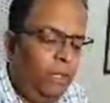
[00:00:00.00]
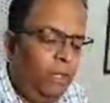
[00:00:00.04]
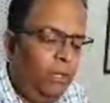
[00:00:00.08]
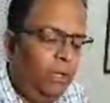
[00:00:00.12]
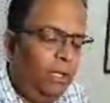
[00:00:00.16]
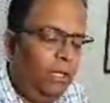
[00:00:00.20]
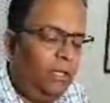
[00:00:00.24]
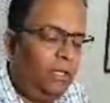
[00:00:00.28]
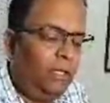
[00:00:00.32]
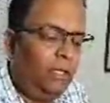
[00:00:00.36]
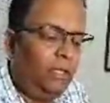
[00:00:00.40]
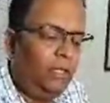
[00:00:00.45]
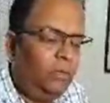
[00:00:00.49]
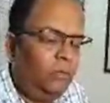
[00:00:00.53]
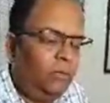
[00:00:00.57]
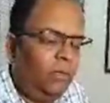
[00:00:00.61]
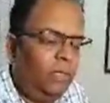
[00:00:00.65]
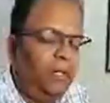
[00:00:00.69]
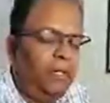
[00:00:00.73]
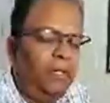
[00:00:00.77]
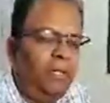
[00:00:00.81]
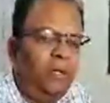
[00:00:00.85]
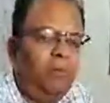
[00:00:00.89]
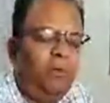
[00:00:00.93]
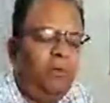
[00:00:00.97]
आटा की
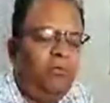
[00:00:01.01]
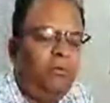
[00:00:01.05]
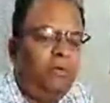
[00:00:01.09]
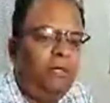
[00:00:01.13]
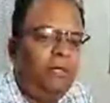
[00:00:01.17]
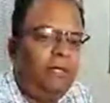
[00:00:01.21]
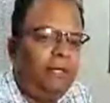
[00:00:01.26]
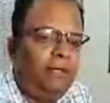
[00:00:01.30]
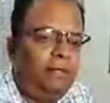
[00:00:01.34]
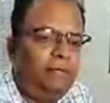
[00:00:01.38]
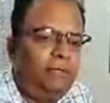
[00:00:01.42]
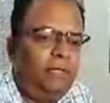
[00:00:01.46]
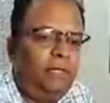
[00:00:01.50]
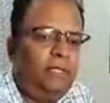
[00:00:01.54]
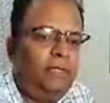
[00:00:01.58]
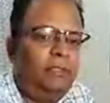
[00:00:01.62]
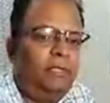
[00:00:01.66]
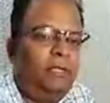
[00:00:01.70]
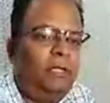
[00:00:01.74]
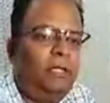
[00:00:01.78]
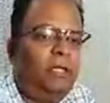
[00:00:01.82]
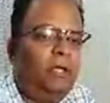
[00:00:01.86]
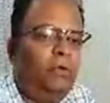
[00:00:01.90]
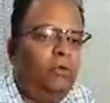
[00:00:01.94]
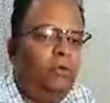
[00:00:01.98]
क्वालिटी में फ़र्क इसलिए
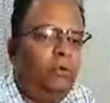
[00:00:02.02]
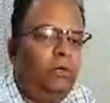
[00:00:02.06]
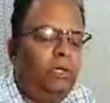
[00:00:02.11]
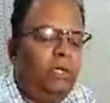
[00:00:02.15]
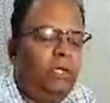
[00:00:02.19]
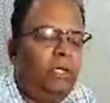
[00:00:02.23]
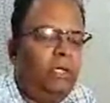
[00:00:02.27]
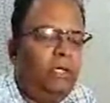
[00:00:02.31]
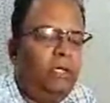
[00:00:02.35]
था कि उन